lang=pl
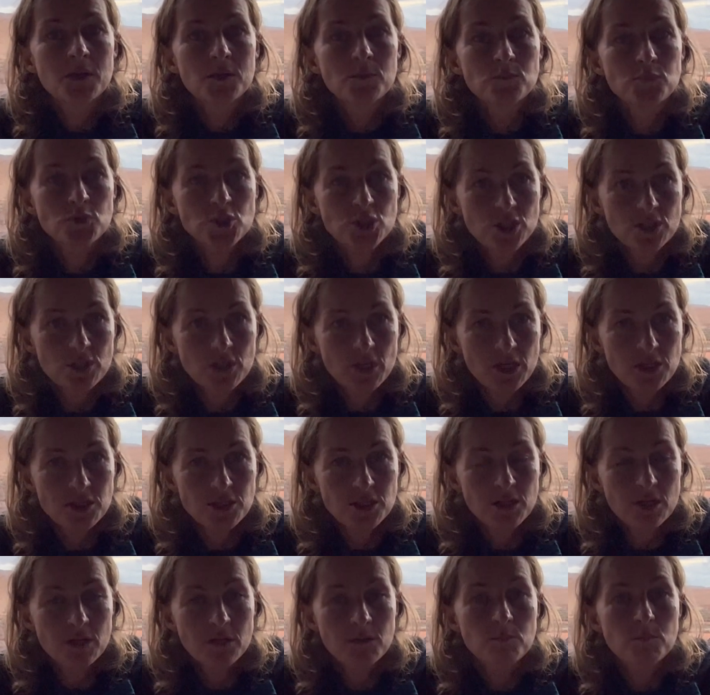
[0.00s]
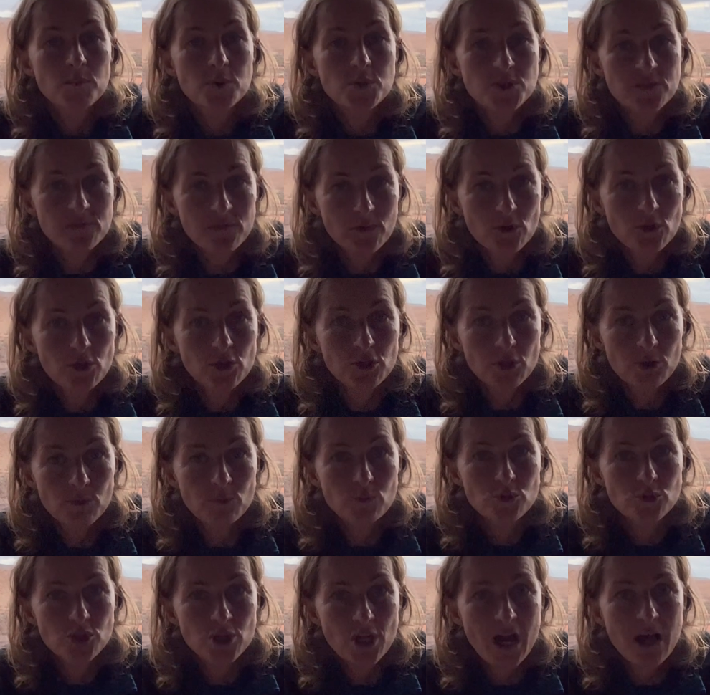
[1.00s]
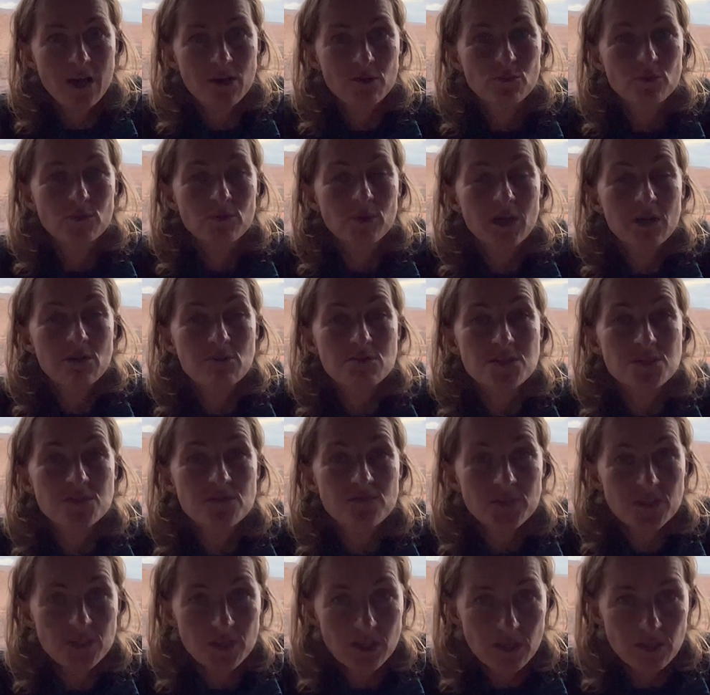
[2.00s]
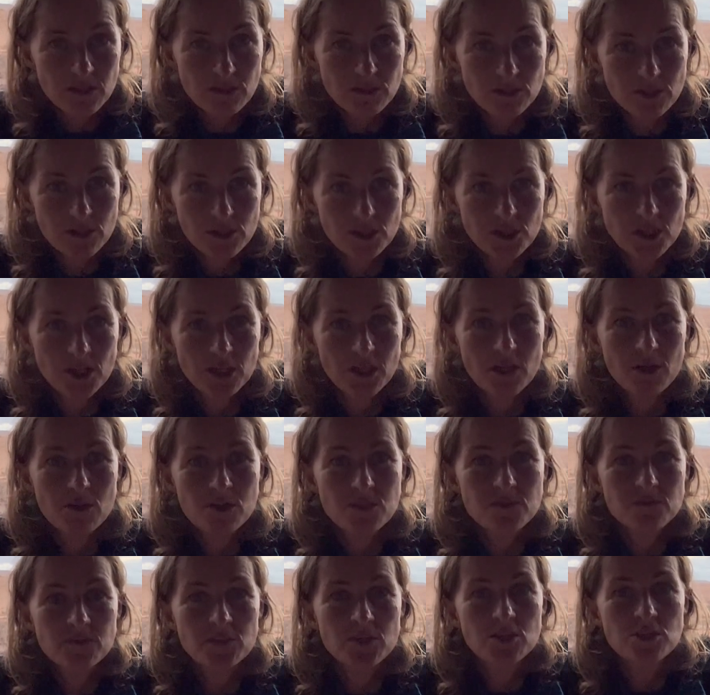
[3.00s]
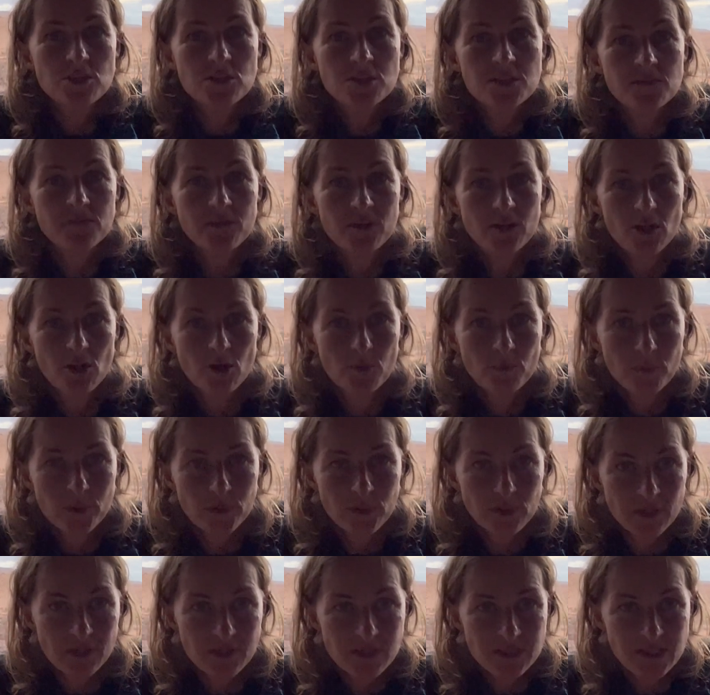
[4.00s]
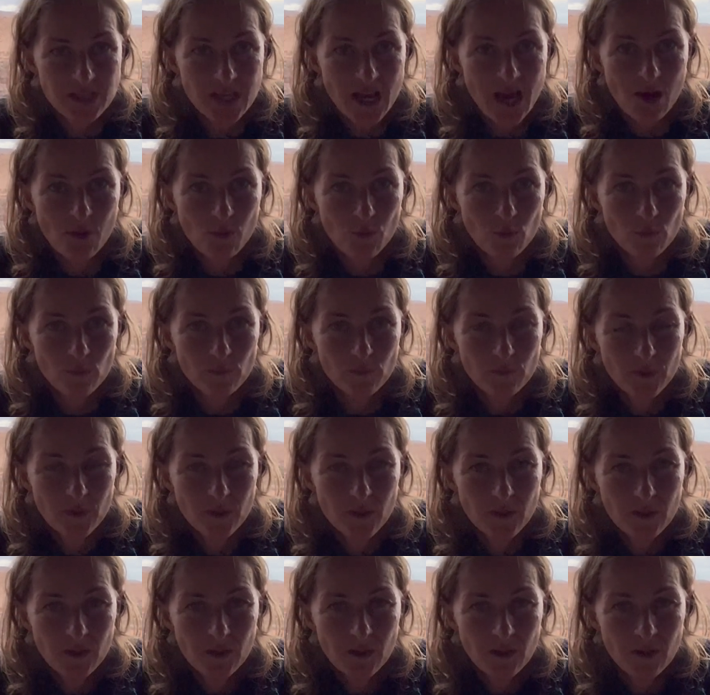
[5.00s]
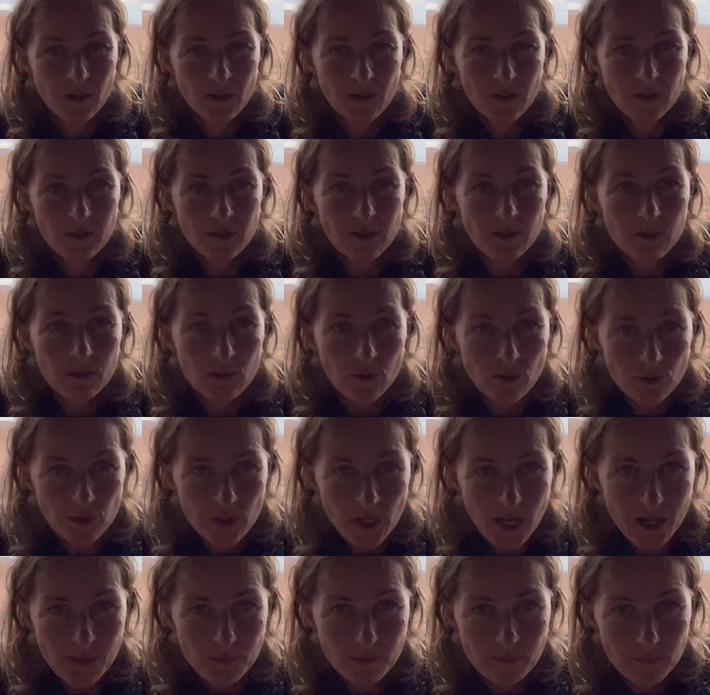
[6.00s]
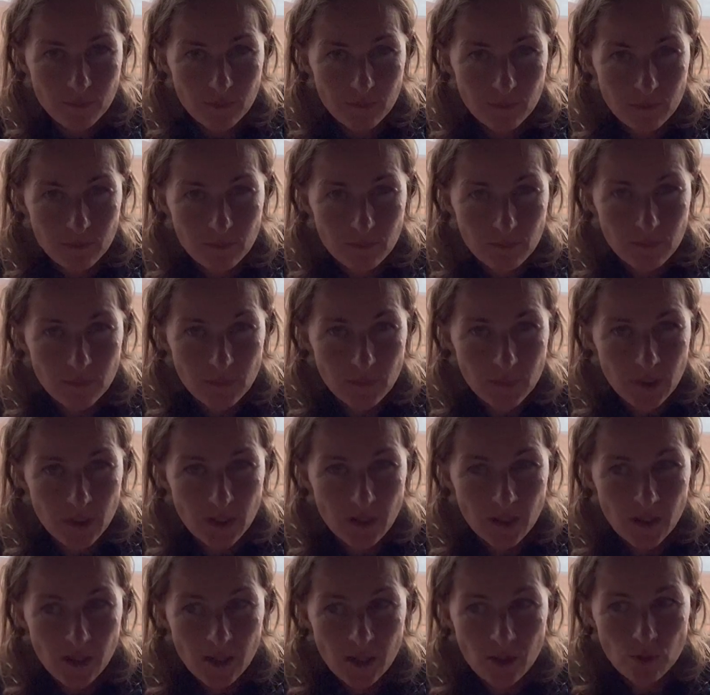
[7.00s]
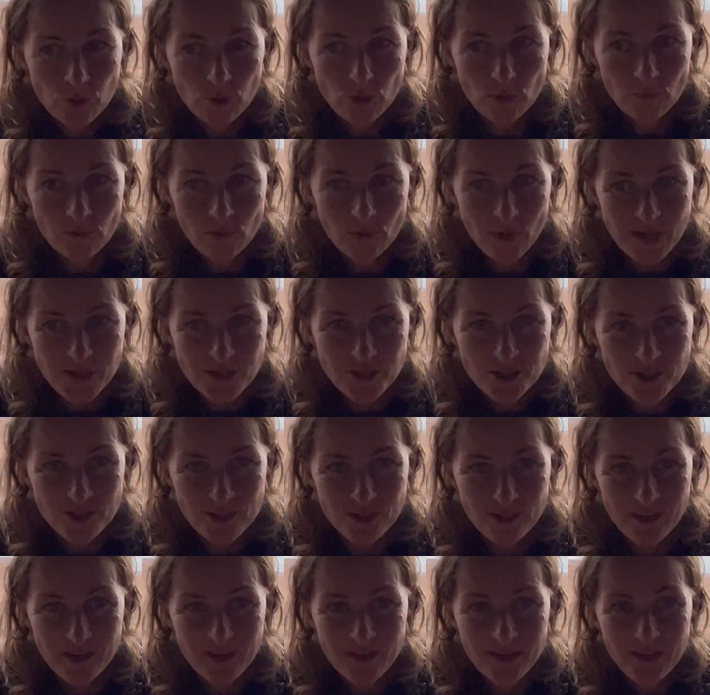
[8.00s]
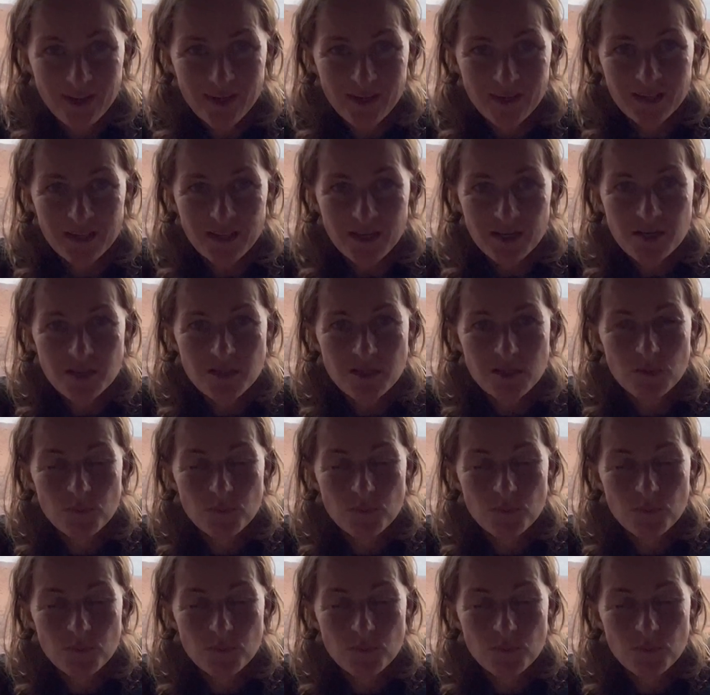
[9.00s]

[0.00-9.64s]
przyniesie, pozwoli temu ziarnu na rozwinięcie się, na rozwinięcie swojego potencjału. Tylko tam. No właśnie. I tak